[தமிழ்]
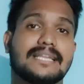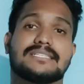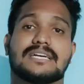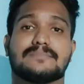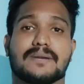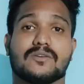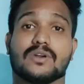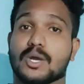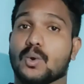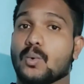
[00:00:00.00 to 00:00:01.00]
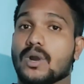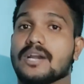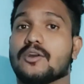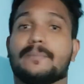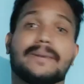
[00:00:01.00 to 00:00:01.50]
ரீசார்ஜ் பண்றவங்களுக்கு ஒன்
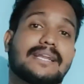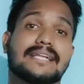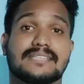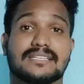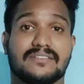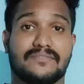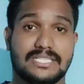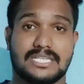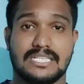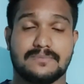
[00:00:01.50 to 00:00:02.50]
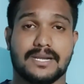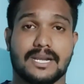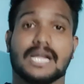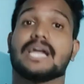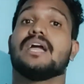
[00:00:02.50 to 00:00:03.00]
ருபி டிரான்சாக்ஷன் ஃபீ சார்ஜ்
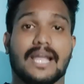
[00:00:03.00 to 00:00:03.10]
பண்றாங்க